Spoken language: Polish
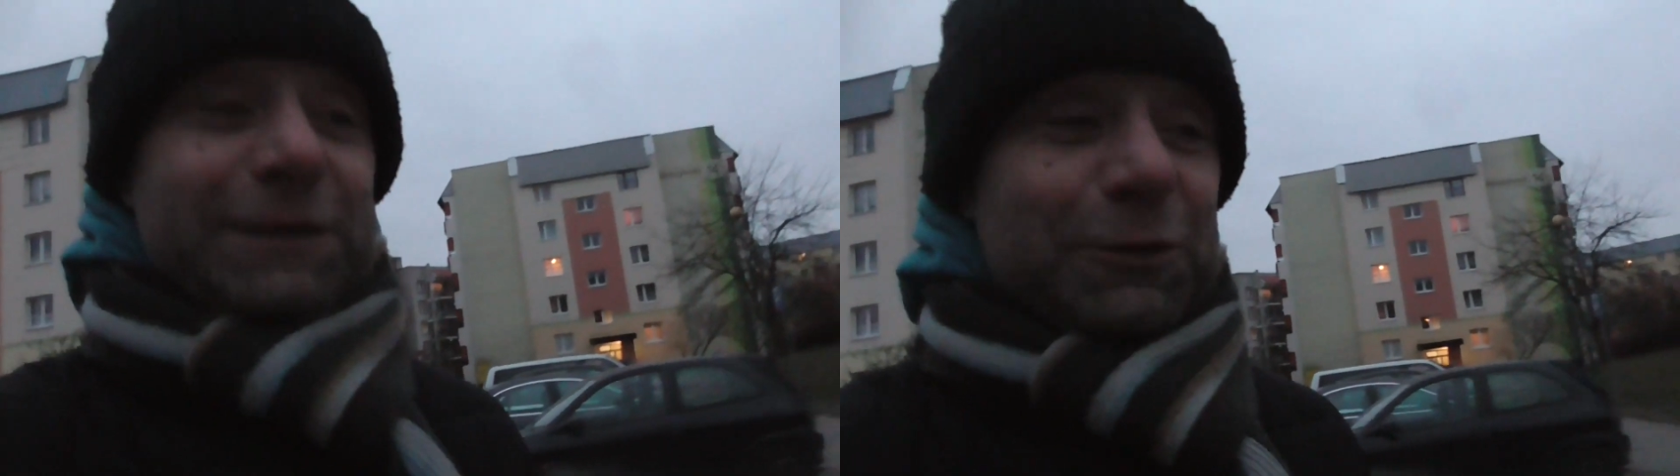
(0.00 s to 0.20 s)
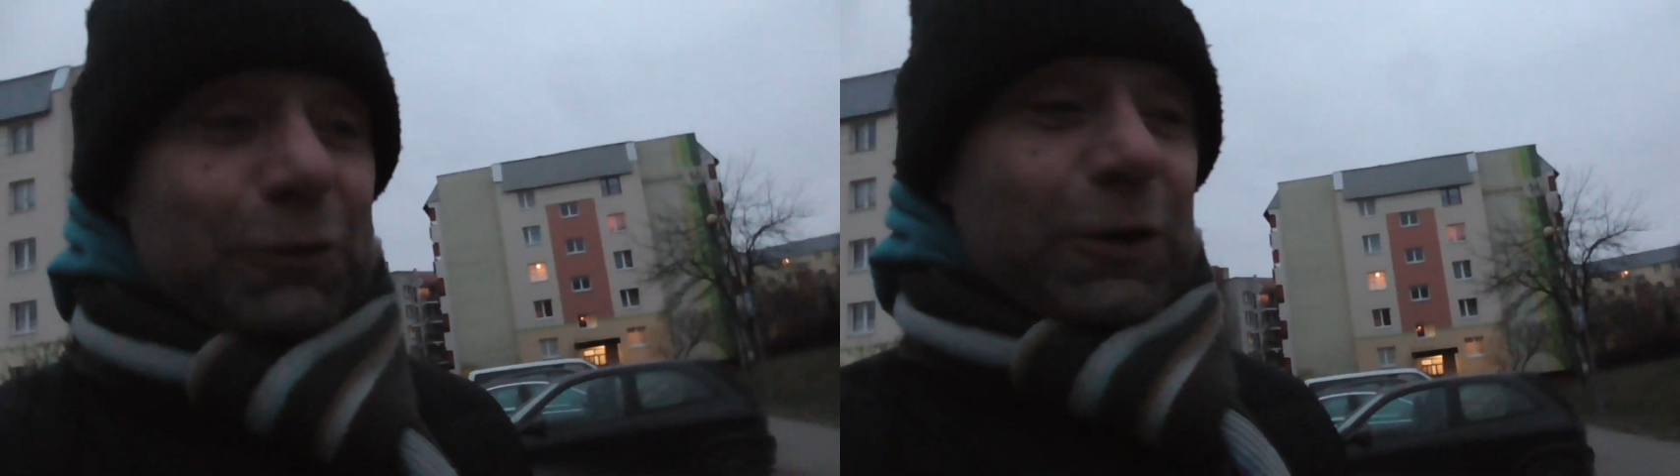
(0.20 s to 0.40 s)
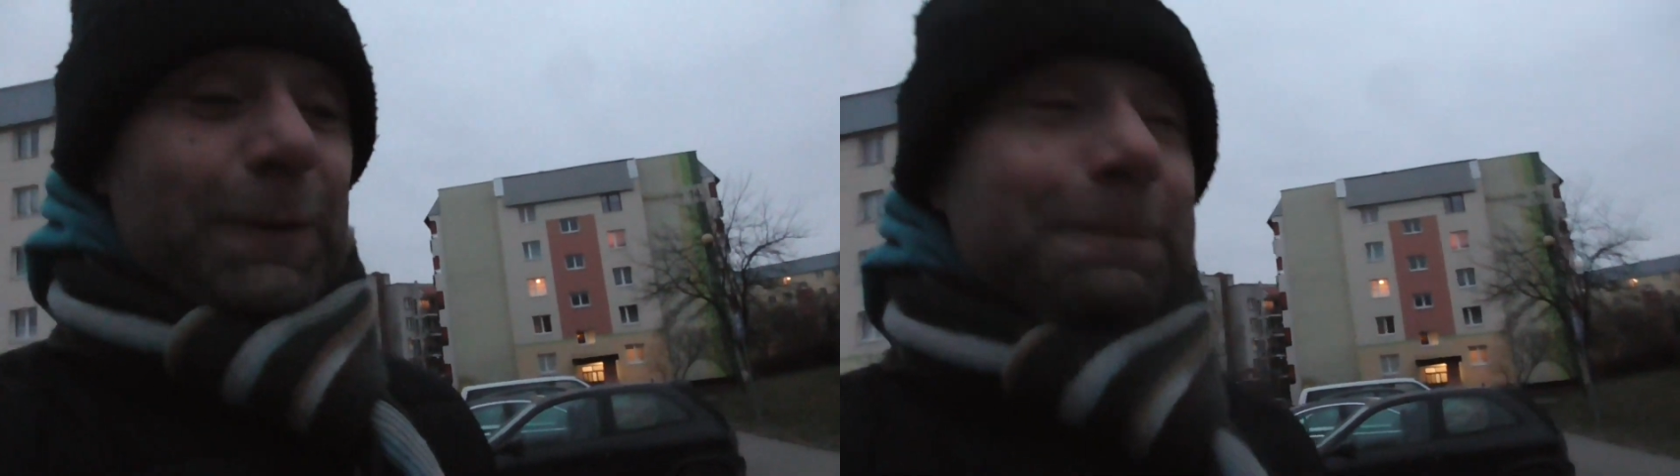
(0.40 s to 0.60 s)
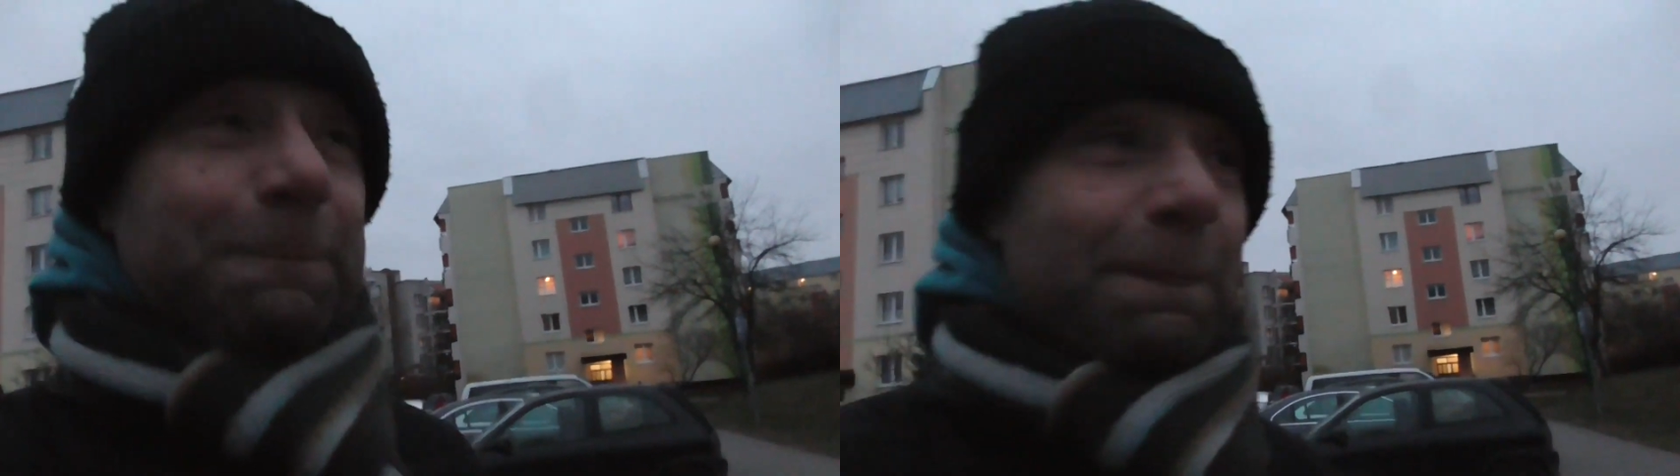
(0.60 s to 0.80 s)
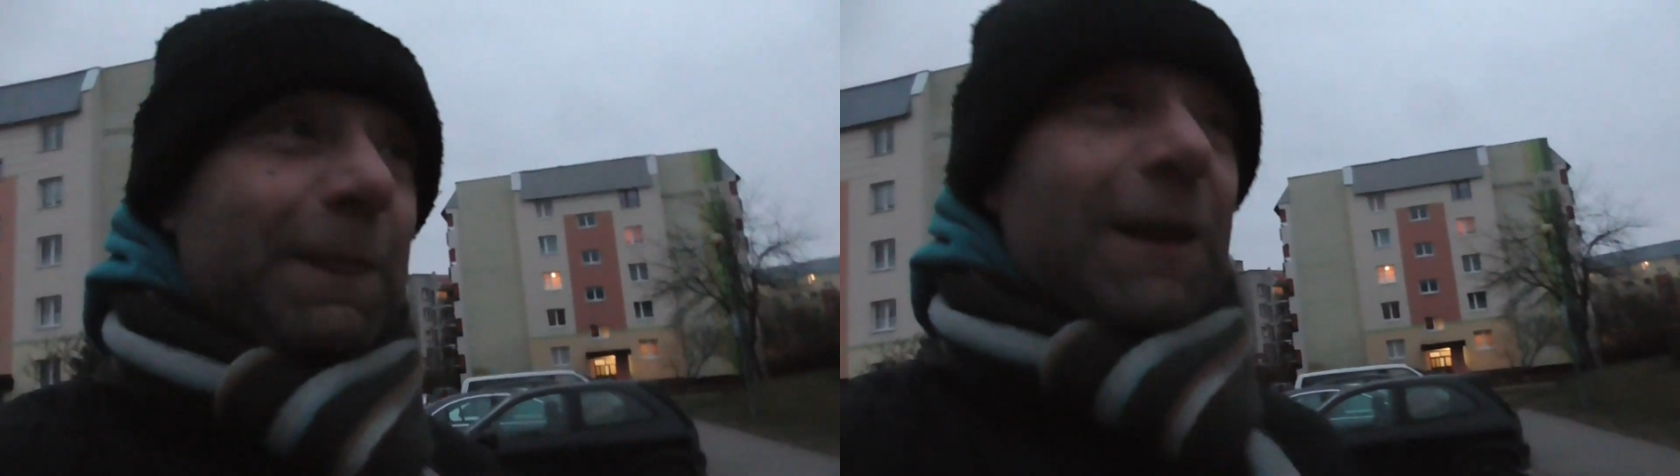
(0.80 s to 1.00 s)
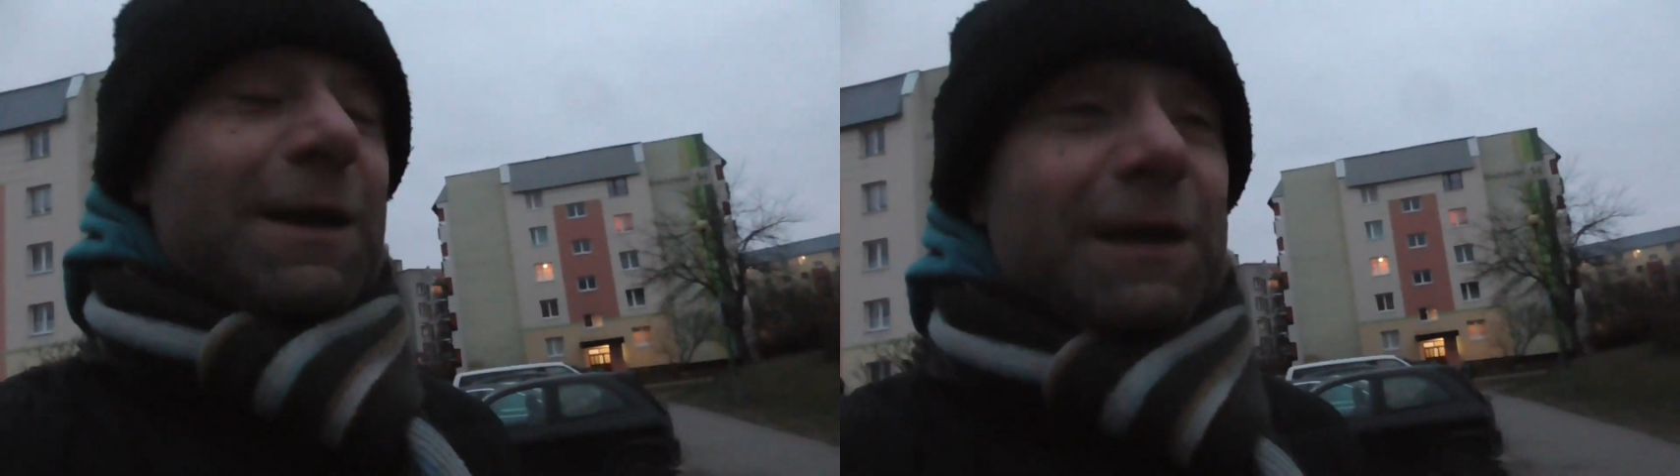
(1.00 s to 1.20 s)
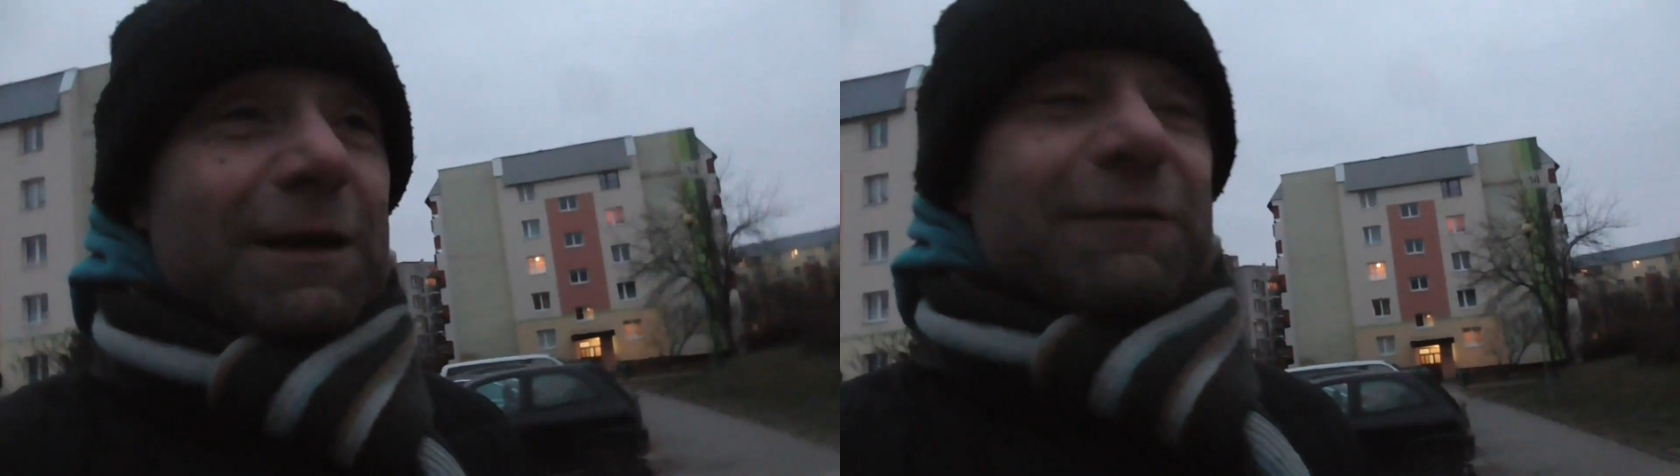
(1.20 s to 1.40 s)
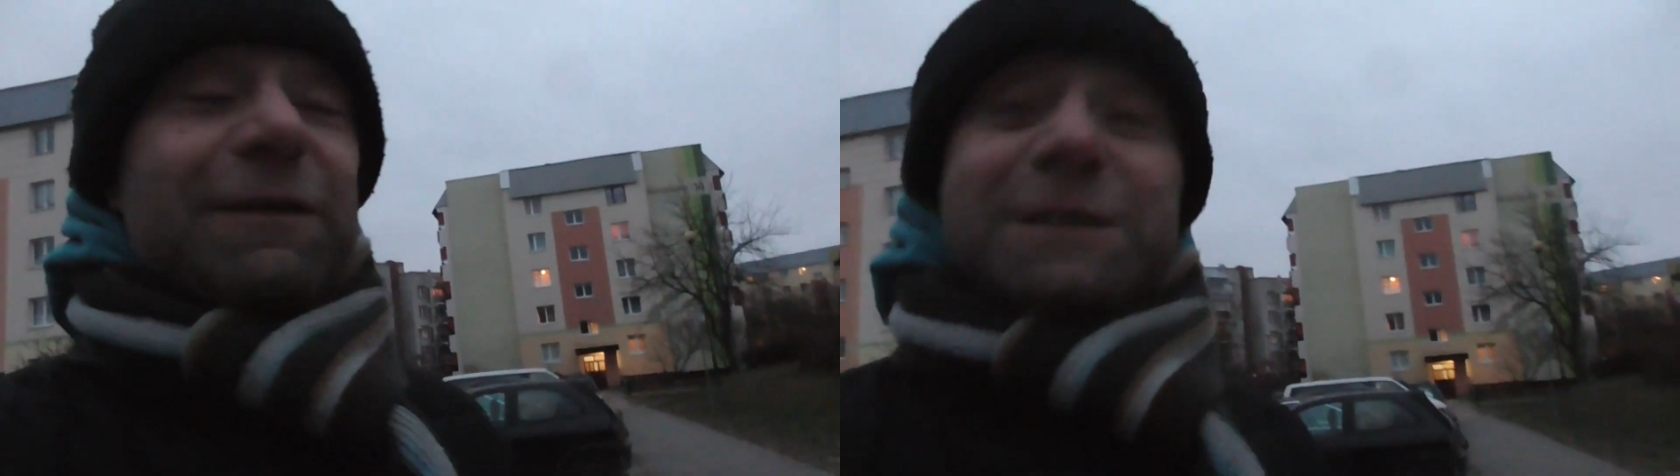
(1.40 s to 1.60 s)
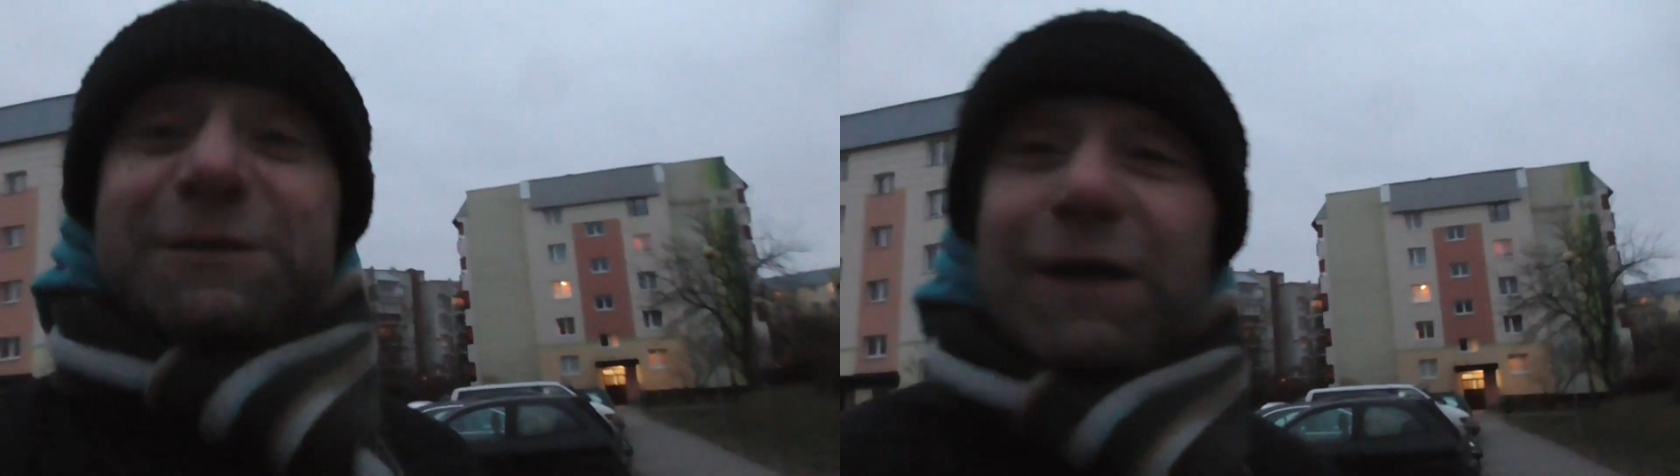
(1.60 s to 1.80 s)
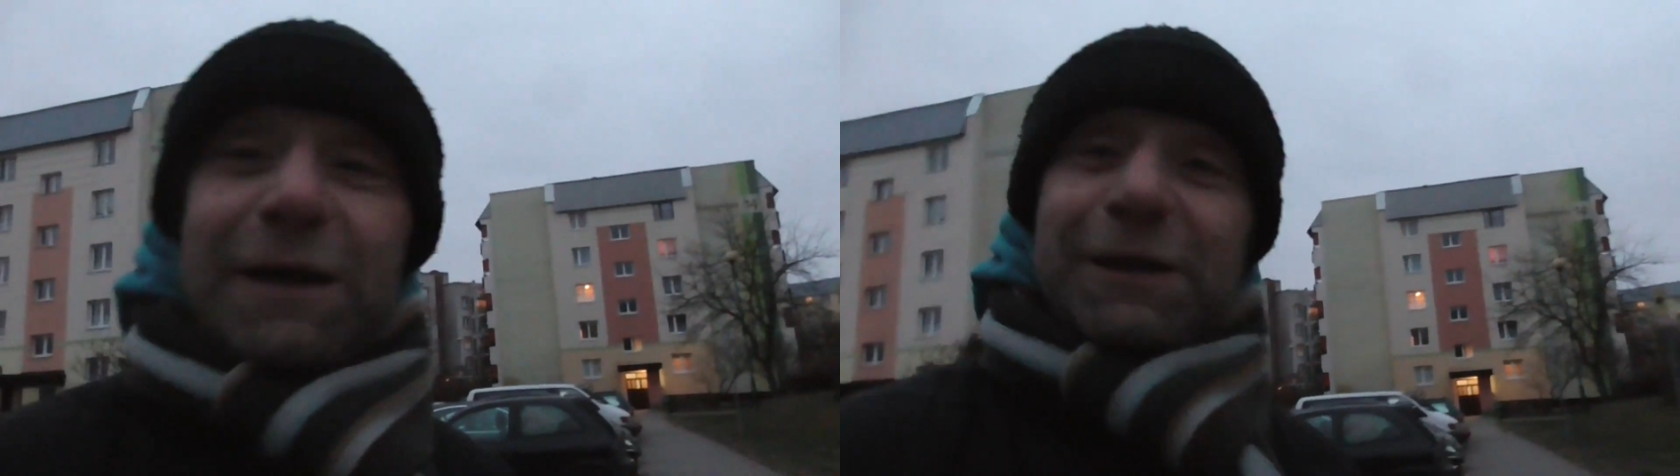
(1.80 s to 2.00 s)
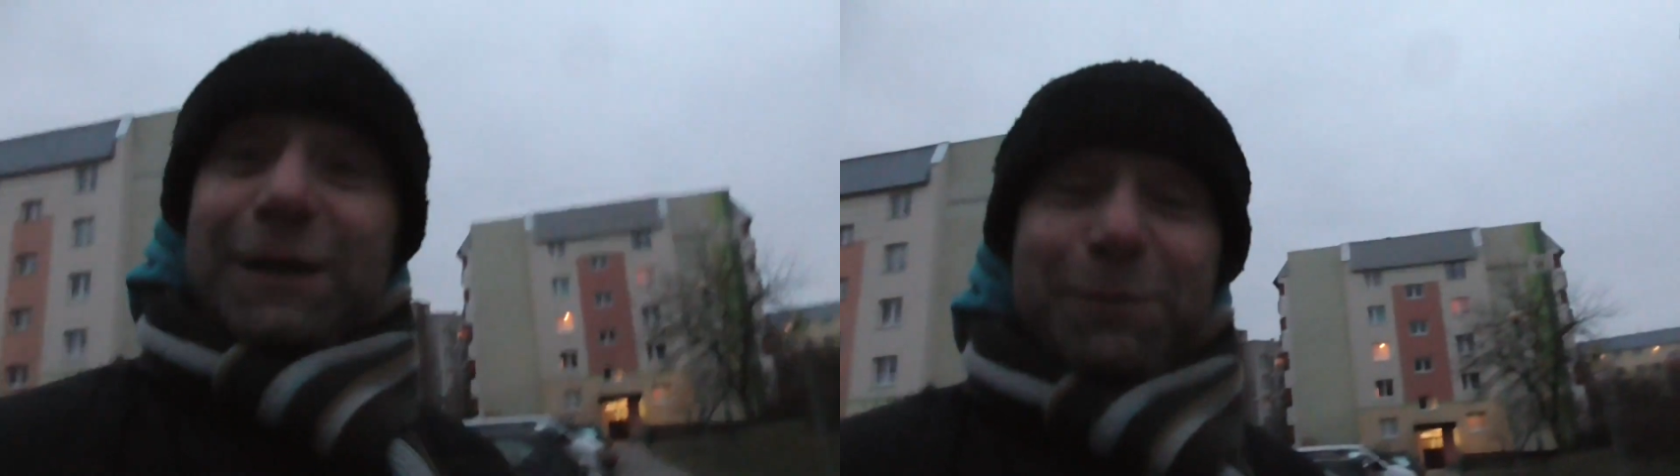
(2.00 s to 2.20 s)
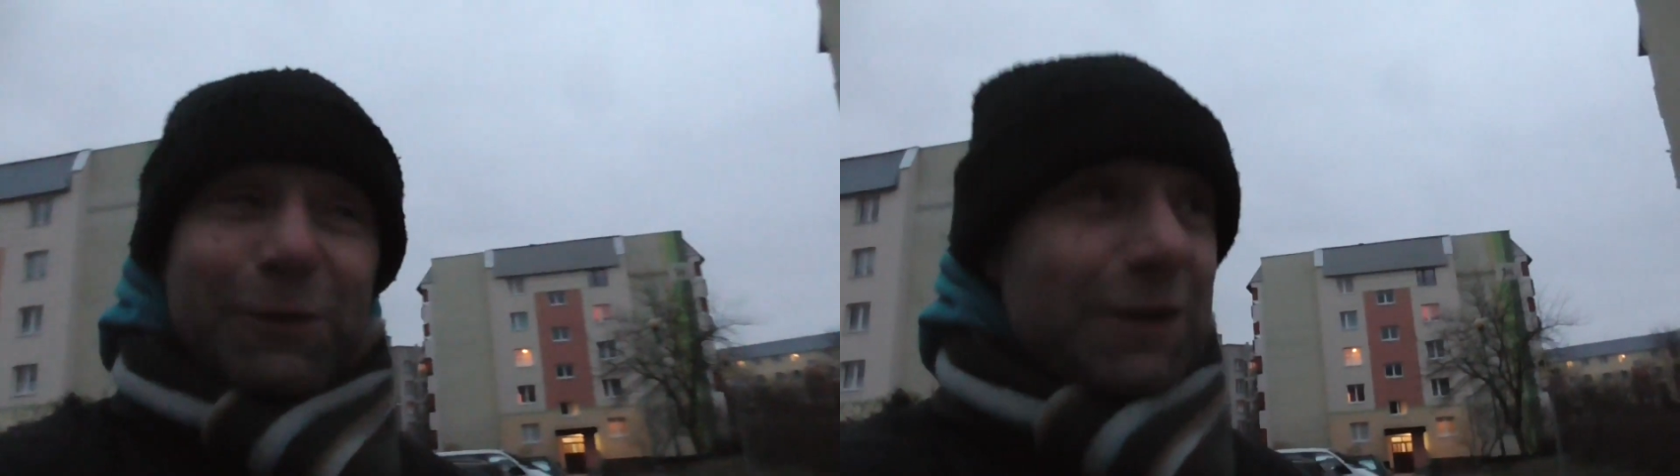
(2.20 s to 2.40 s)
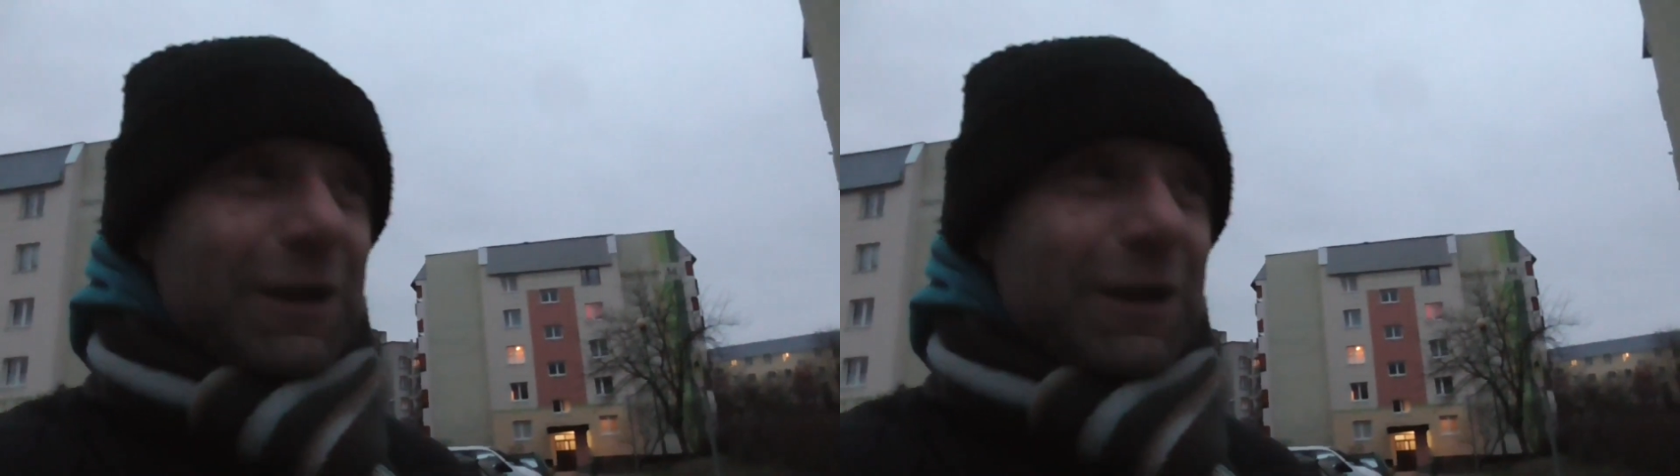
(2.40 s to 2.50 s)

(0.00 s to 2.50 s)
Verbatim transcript: niedługo wezwania na, po,